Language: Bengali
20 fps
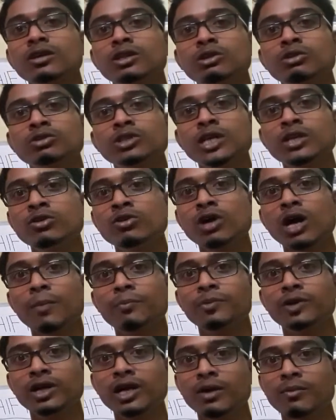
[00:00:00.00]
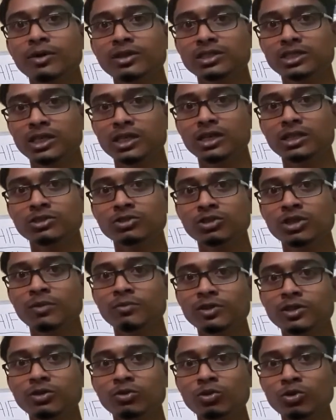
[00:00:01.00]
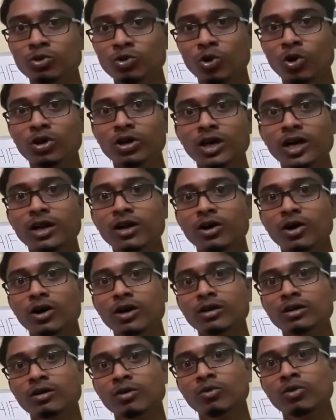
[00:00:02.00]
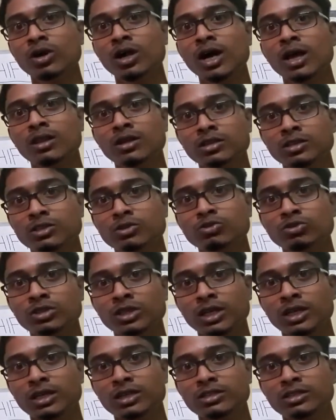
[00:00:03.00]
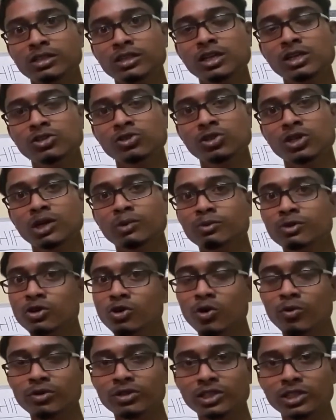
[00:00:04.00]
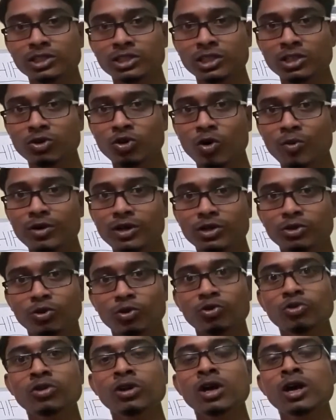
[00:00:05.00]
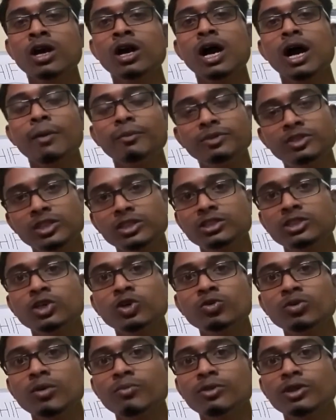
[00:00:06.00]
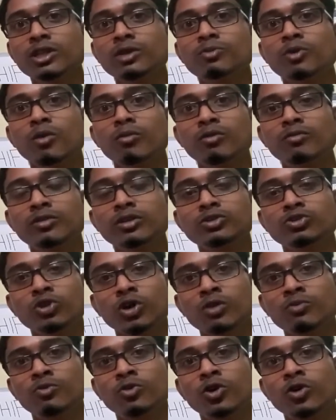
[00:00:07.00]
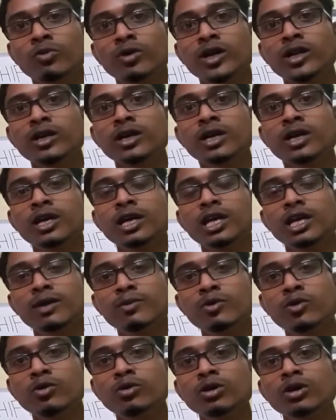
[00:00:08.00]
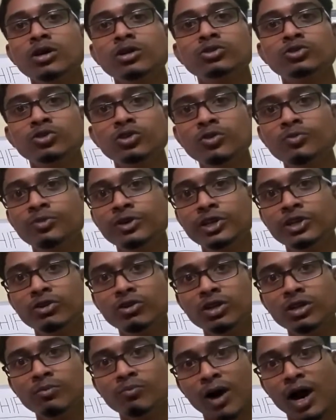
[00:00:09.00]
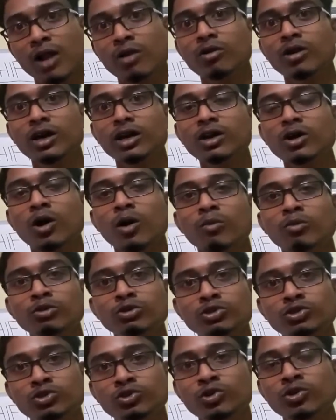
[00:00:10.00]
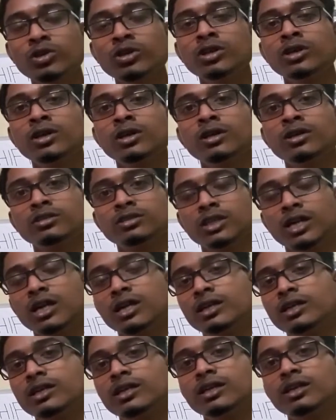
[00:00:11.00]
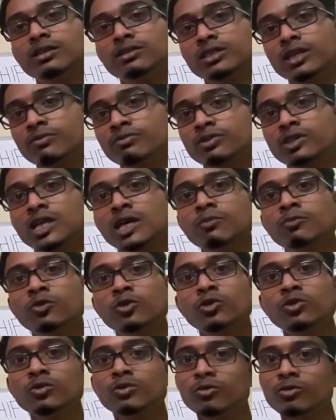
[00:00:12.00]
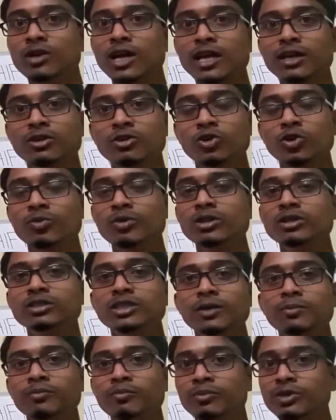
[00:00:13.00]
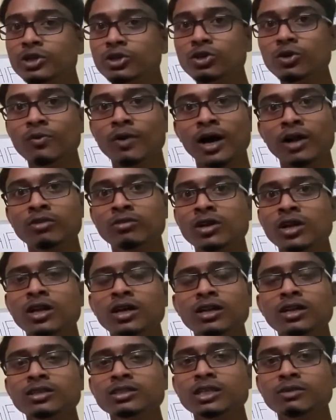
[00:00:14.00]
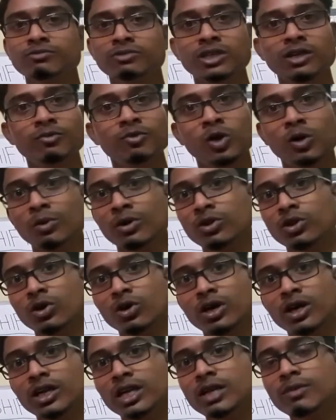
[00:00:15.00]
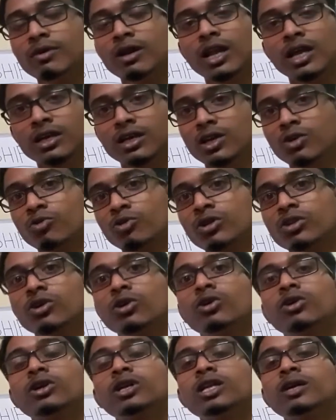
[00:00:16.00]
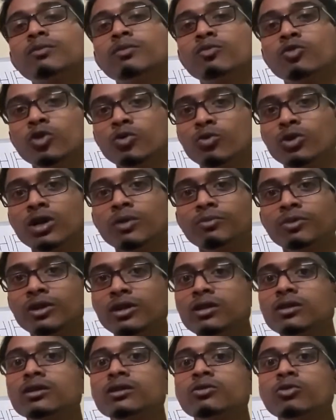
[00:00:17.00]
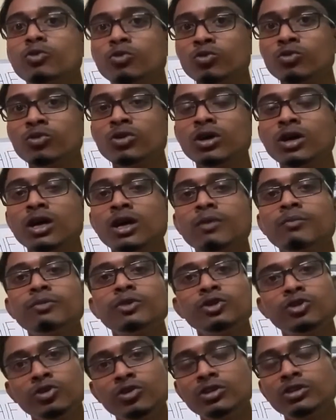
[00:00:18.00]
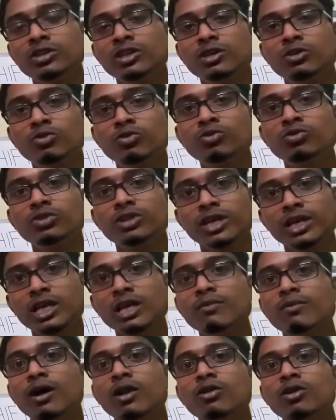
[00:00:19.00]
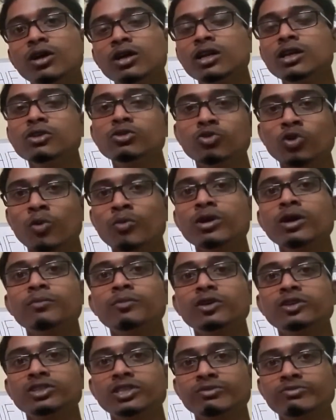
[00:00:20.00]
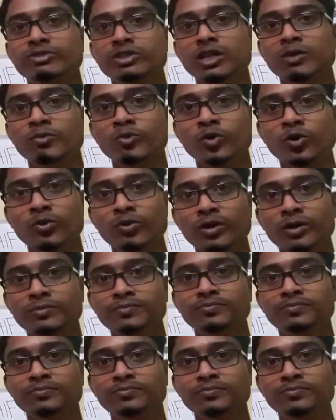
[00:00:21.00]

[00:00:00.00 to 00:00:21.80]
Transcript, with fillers: তো যাই হোক আপনারা আমার চ্যানেলে যদি আপনাদের কোনো দরকার হয় অন্য আদার্স কিছু জিজ্ঞাসা থাকে আপনারা কমেন্ট সেকশনে কমেন্ট করুন আমি চেষ্টা করব আপনাদের প্রবলেমটা সলভ করবার এবং যদি ভিডিওটি ভালো লাগে অবশ্যই চ্যানেলটিকে সাবস্ক্রাইব করুন এবং লাইক করবেন ভিডিও ভালো না লাগলে সাবস্ক্রাইব করবার দরকার নেই বা লাইক করবার দরকার নেই আমি বলবো না আপনারা করুন ভিডিওটি দেখুন দেখে ভালো লাগলে তবেই আপনারা সাবস্ক্রাইব করবেন